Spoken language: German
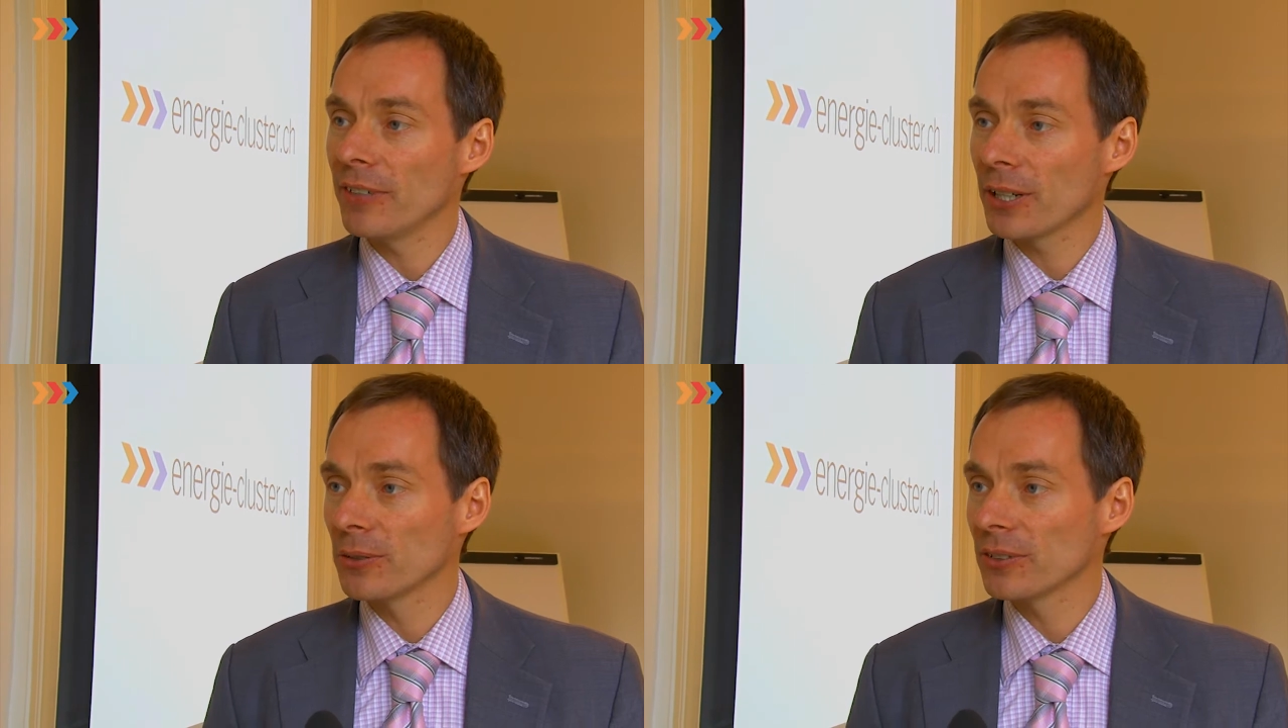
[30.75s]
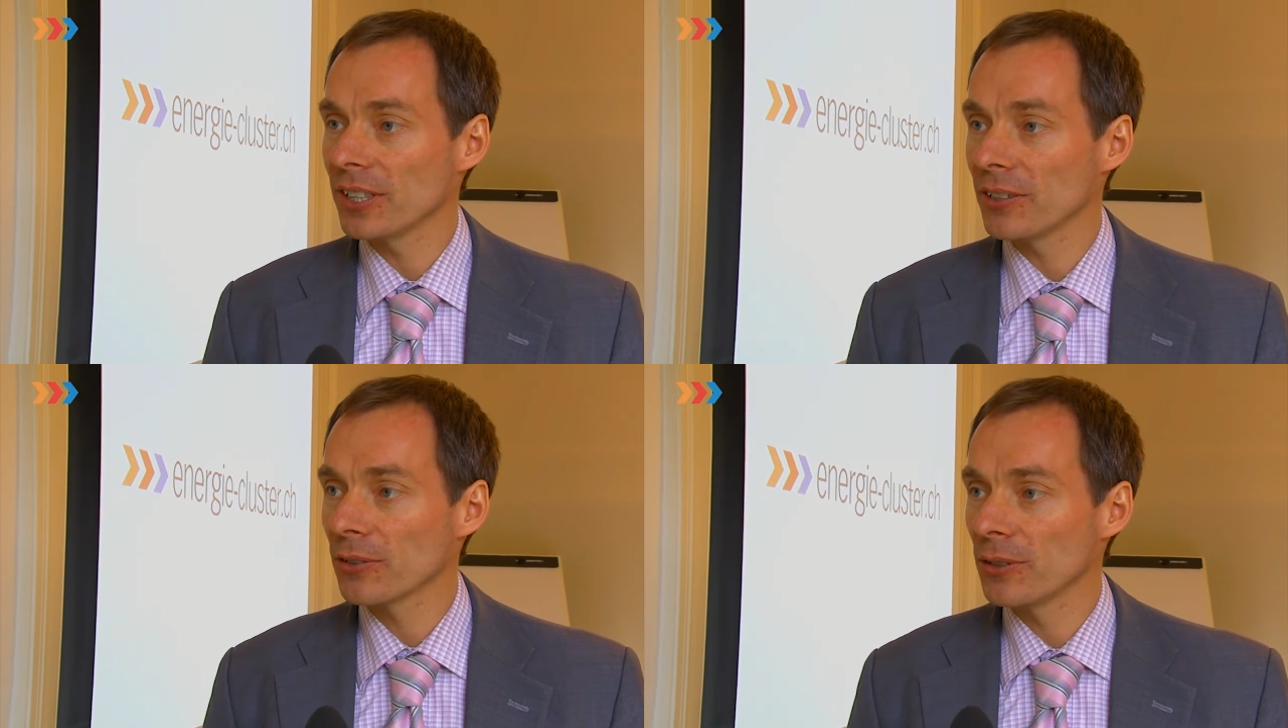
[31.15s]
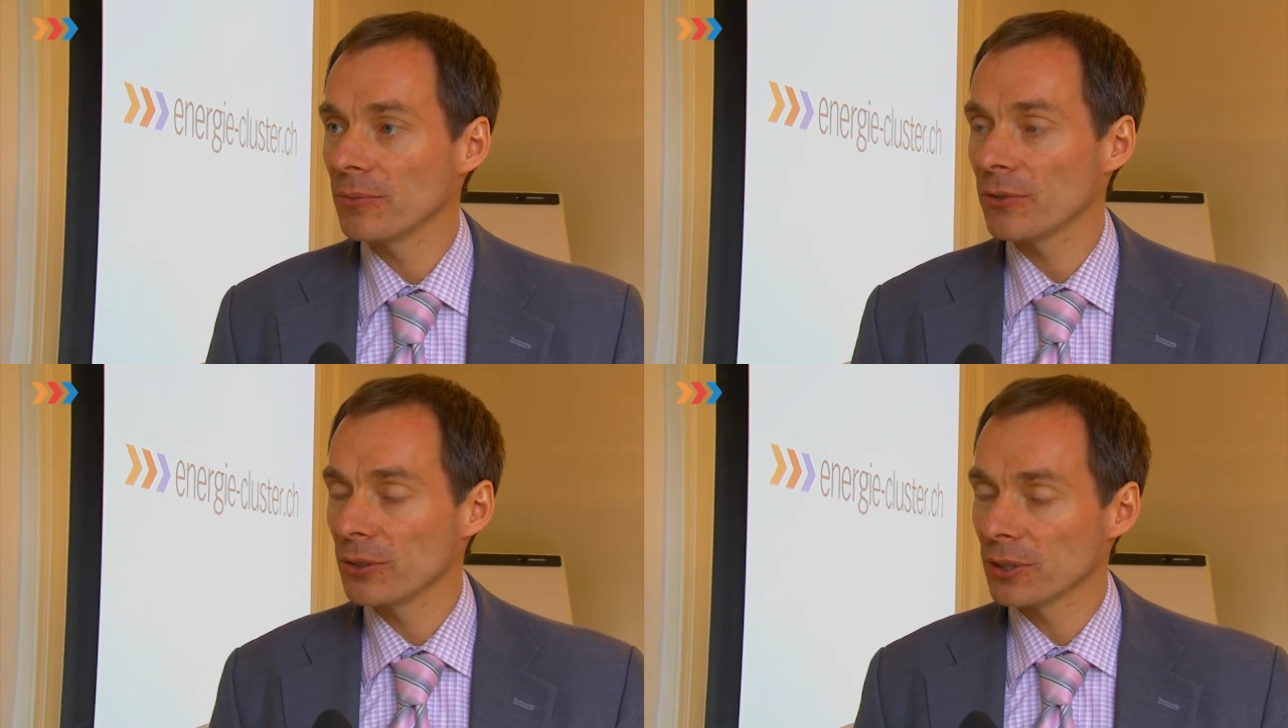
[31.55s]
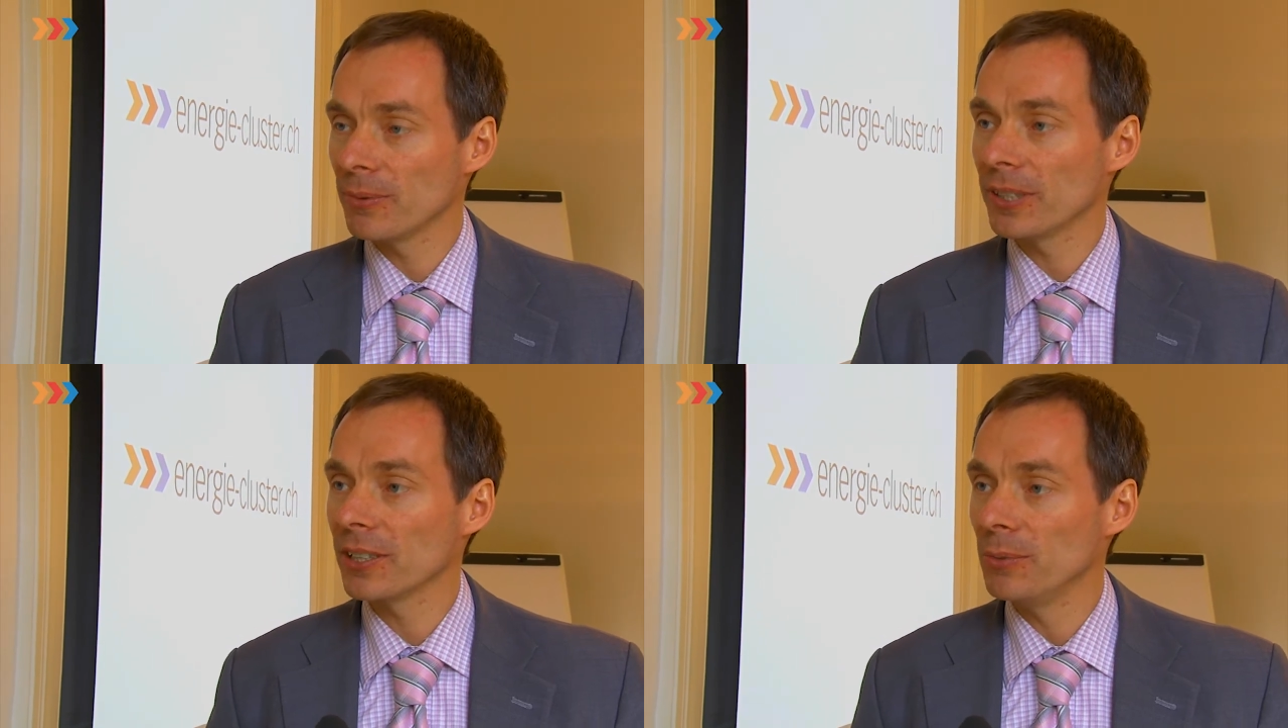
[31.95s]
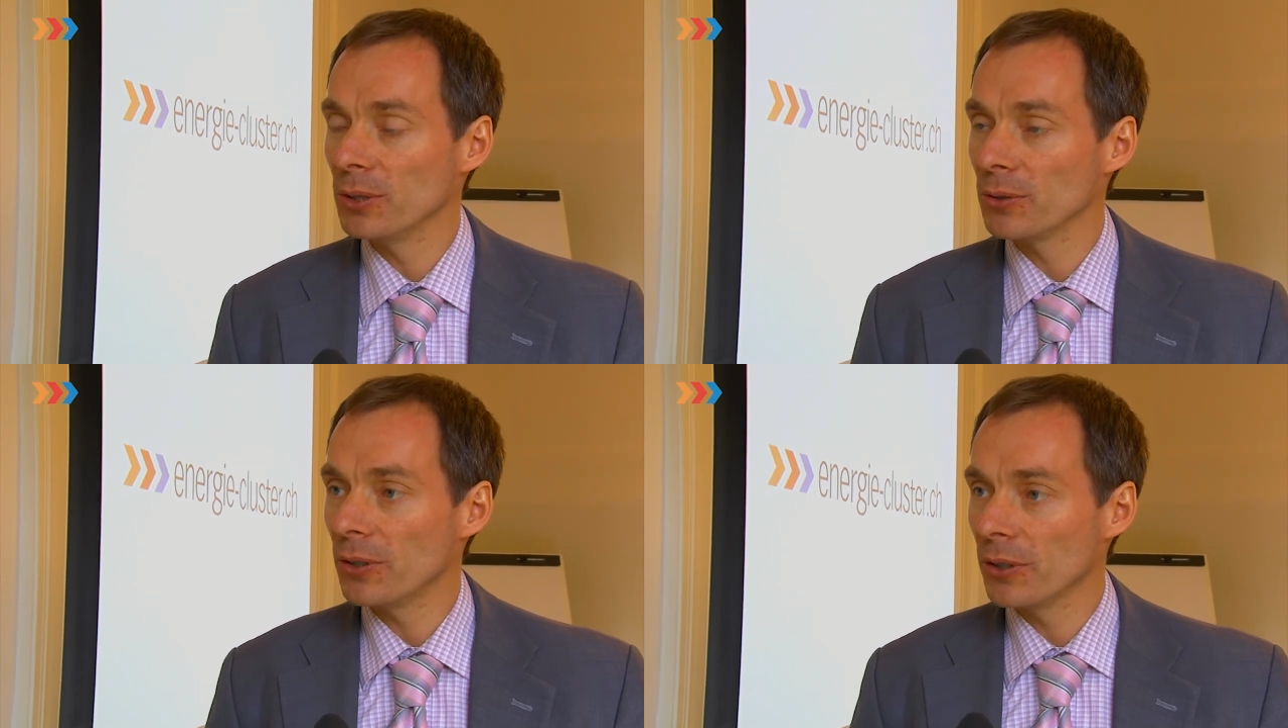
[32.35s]
Entwicklungszentrum für 20
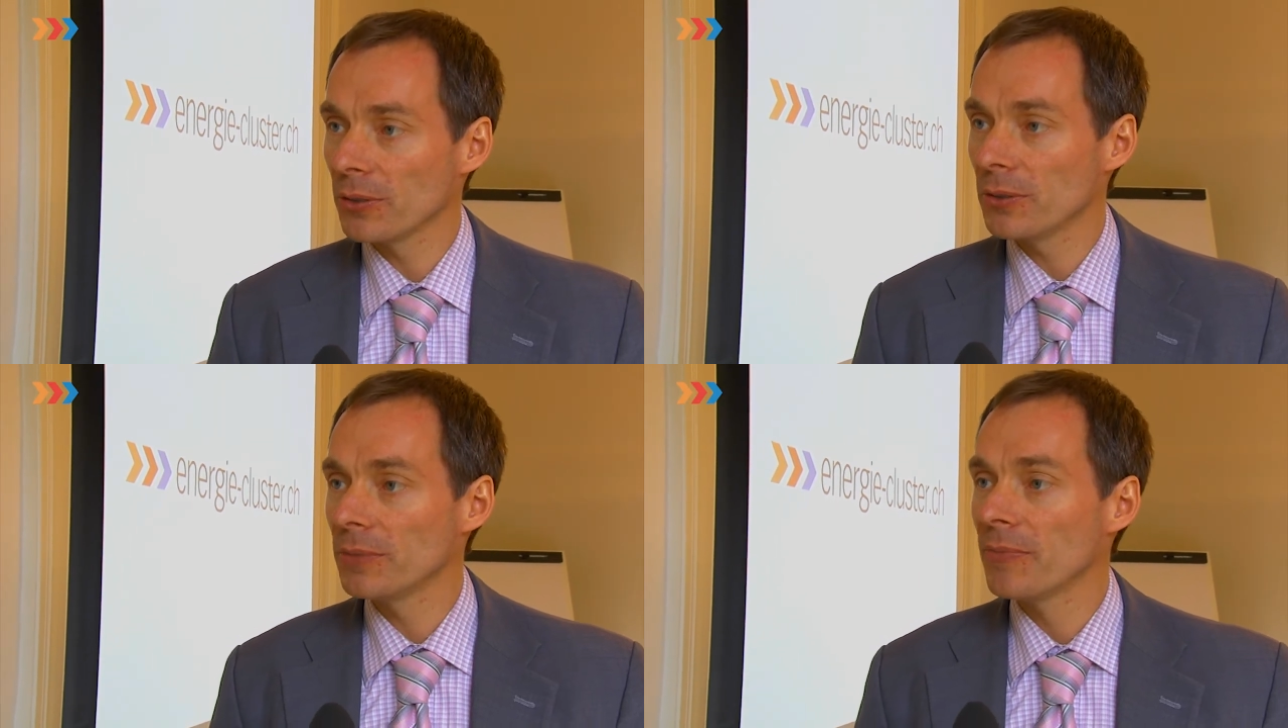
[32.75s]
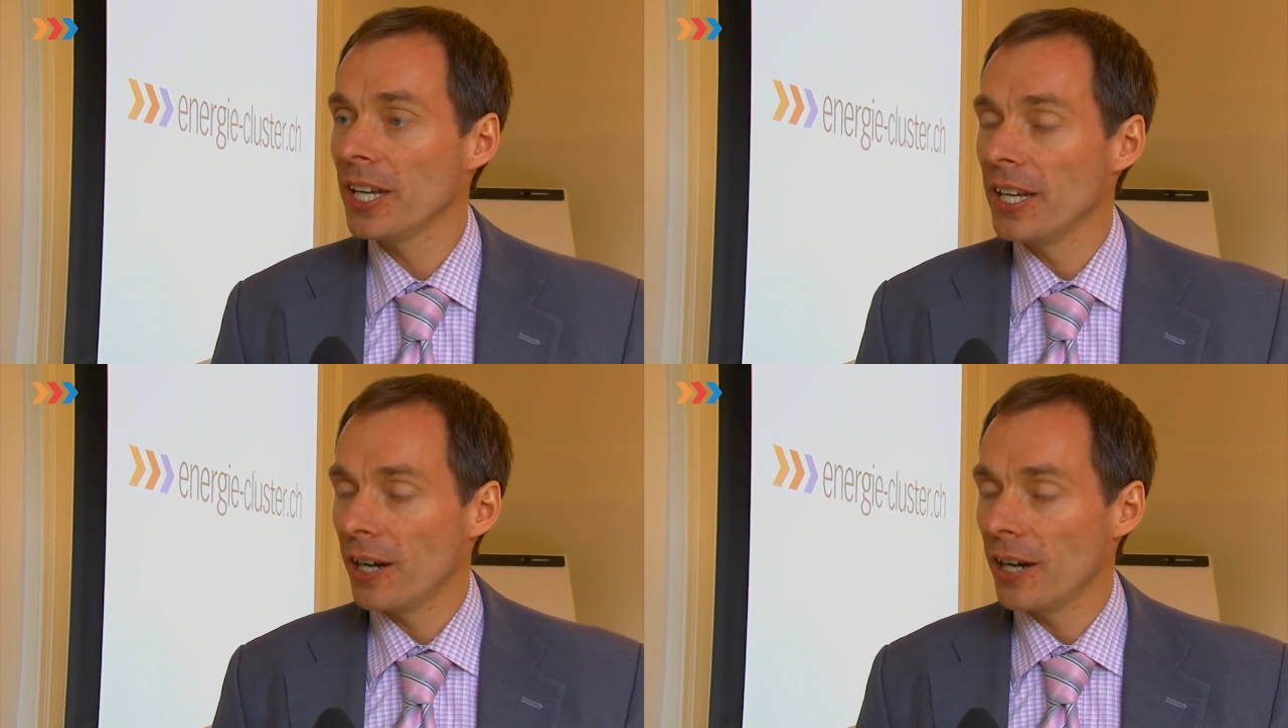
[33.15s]
Millionen Euro